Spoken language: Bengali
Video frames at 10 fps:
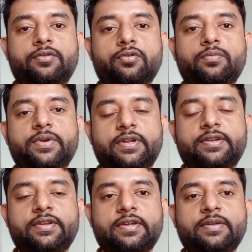ডকুমেন্টটা
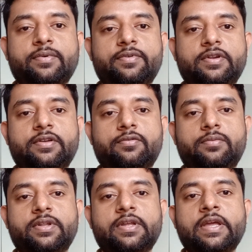সেটা কিভাবে রেডি
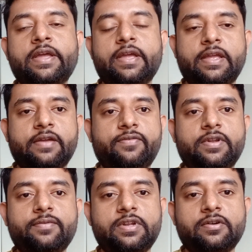করবেন এই
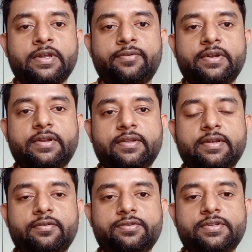এফিডেভিট ডকুমেন্টটাতে
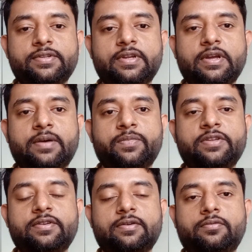হচ্ছে যে আপনি
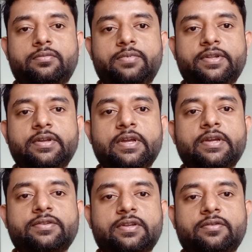যেটা করবেন
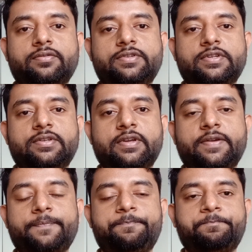সেটা হচ্ছে যে
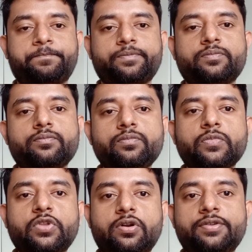
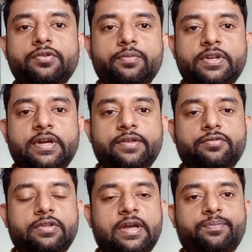ধরেন জমিটা
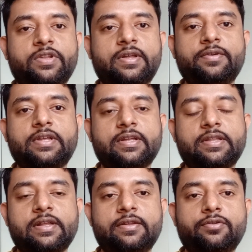যদি আপনার নামে থাকে
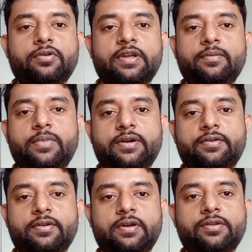তাহলে তো ওকে বাট
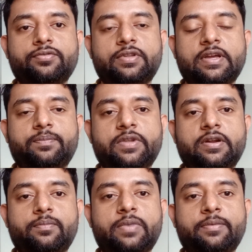যদি
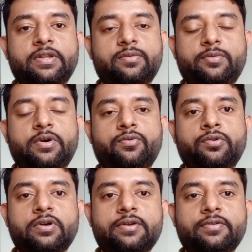আপনার বাবার নামে বা
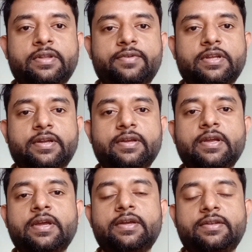অন্য কারোর নামে থাকে
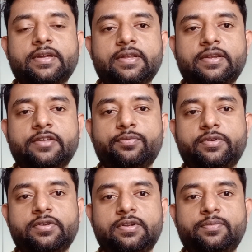সেক্ষেত্রে
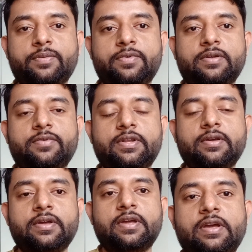স্পন্সরশিপ এফিডেভিটে
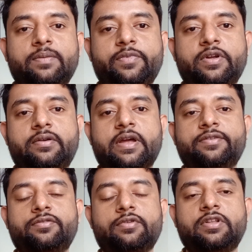আপনার অ্যাজ
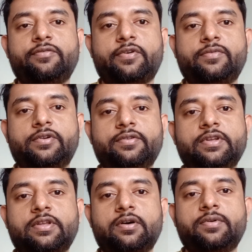ইউজুয়াল ইনফরমেশন
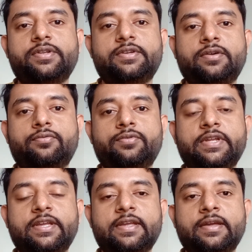দিতে হবে যে উনি
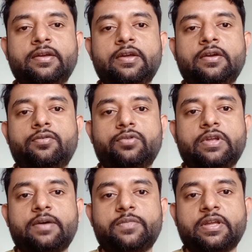কে উনি
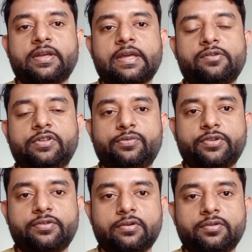আপনাকে কেন
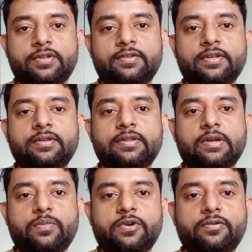স্পন্সর করতেছেন
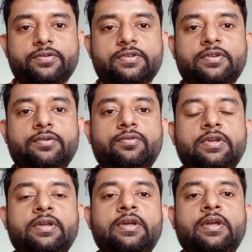তারপর হচ্ছে যে উনি